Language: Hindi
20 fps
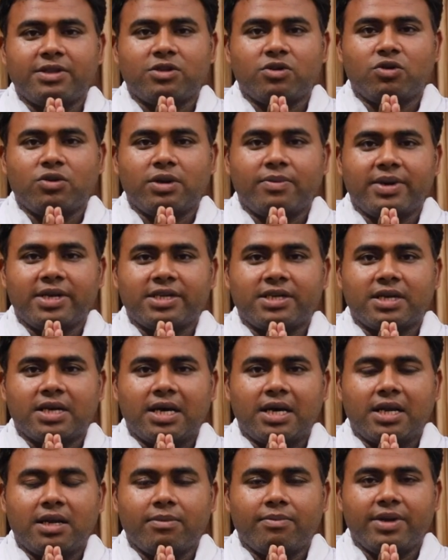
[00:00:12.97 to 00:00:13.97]
मित्रों
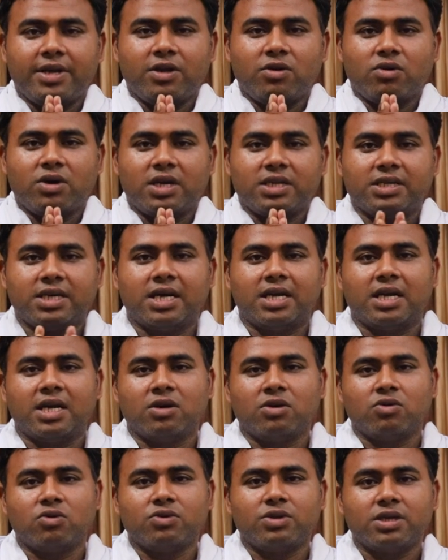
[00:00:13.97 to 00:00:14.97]
नमस्कार मैं योगाचार
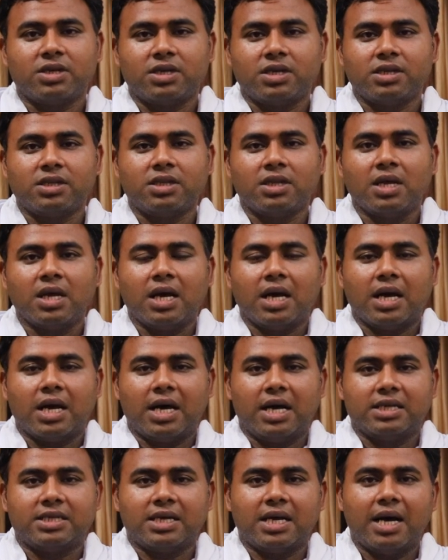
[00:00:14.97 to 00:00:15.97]
अंकुर दीक्षित
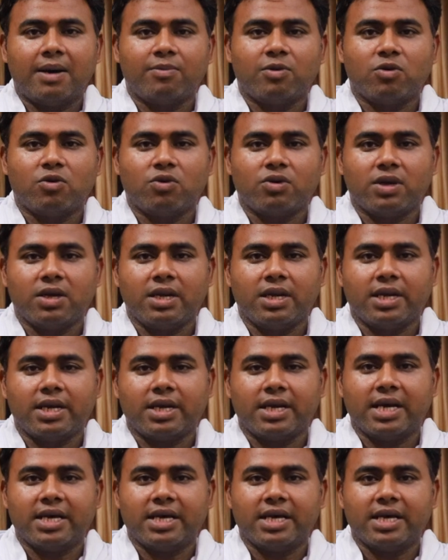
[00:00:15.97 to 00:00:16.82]
आज आप लोगों के लिए एक